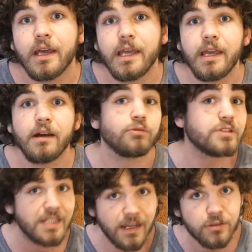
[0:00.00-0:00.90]
Et on
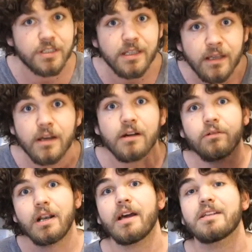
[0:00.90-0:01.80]
sait aussi,
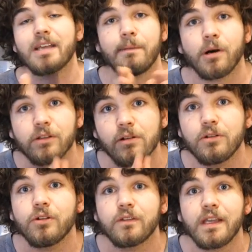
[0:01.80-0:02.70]
on, là c'est important de
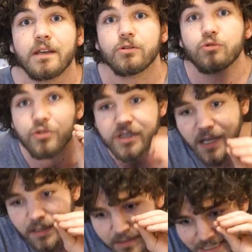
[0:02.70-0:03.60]
le noter, que tout
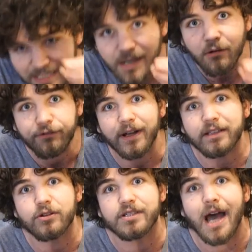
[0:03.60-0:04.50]
ça tient au
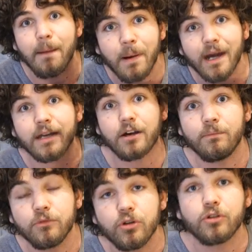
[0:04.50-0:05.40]
fait que ça apparaît
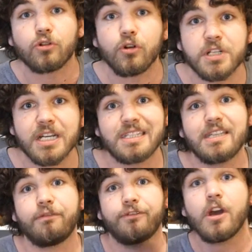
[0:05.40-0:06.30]
comme neutre,
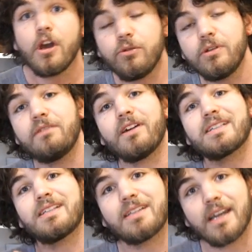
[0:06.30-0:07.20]
objectif,
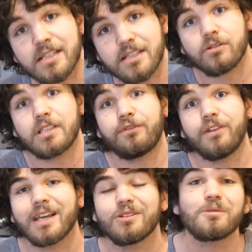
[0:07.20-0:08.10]
universitaire,
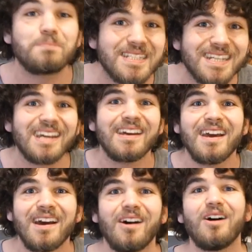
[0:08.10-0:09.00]
scientifique. Et donc pitié,
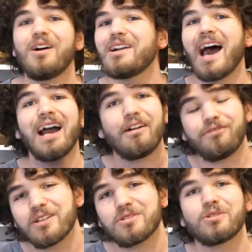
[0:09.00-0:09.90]
euh, là à la
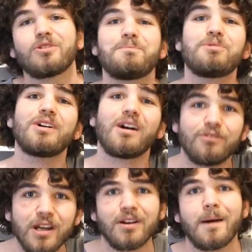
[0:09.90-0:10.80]
fin de ce topo et en
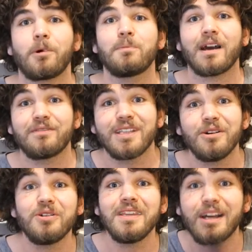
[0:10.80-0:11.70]
voyant la première
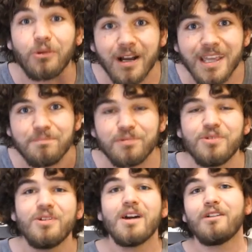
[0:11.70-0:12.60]
vidéo, n'y croyez
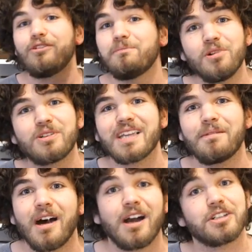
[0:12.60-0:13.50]
plus, faut plus que ça
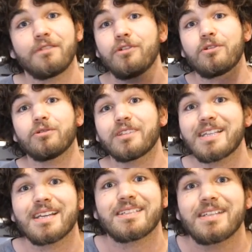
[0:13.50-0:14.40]
marche et faut qu'on
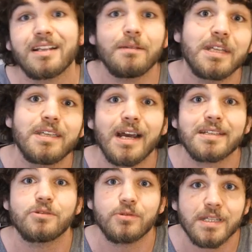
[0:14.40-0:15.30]
désincite les médias à
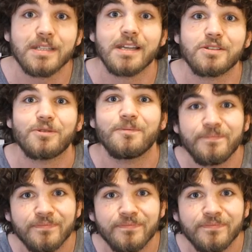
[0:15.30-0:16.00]
ces utilisations.